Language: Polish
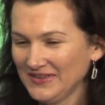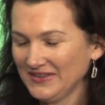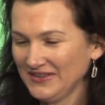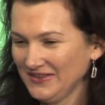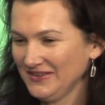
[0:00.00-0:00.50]

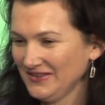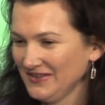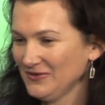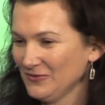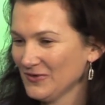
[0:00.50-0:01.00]
i,
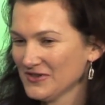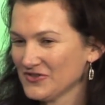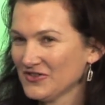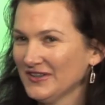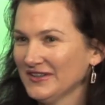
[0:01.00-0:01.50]
I
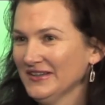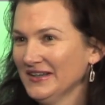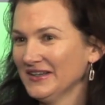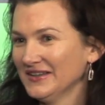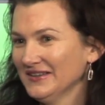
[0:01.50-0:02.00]
właśnie
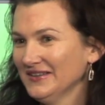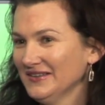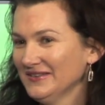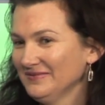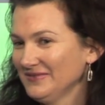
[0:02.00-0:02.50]

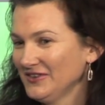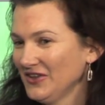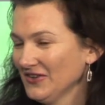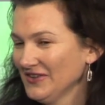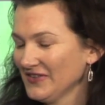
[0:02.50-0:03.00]
Y,
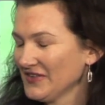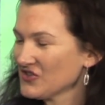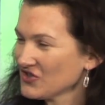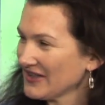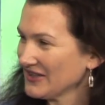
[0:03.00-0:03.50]
to jest
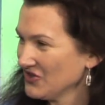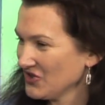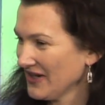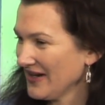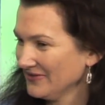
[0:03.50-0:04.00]
też takie
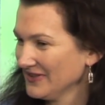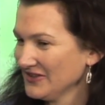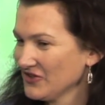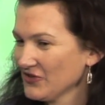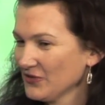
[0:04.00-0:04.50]
ciekawe.
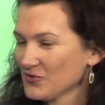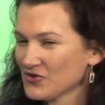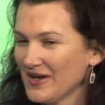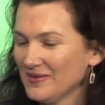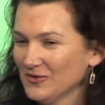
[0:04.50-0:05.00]
Też
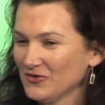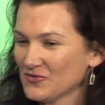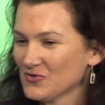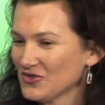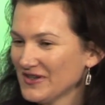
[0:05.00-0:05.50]
słyszałam o
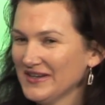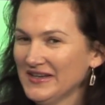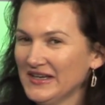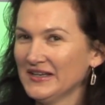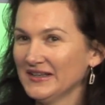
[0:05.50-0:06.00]
tym, że
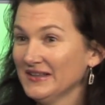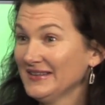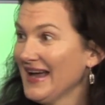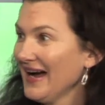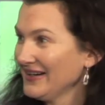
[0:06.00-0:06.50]
e,
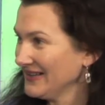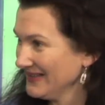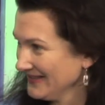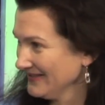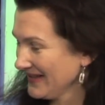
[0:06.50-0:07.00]
dachy
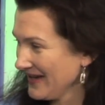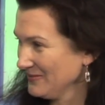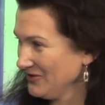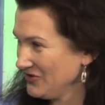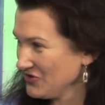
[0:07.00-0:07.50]

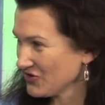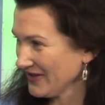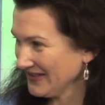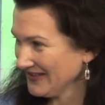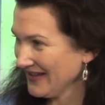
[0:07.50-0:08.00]

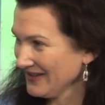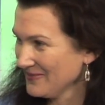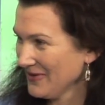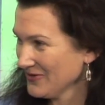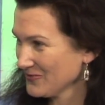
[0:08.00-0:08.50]
kamieniczek
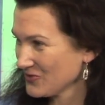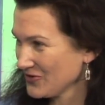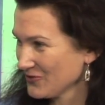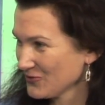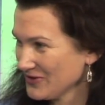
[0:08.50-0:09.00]
tak, mają
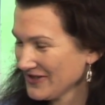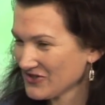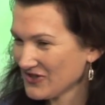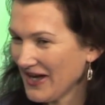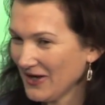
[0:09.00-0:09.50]
przeróżne
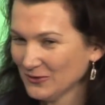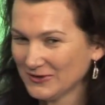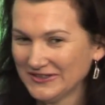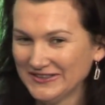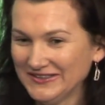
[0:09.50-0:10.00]

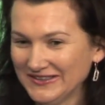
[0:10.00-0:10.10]
kształty,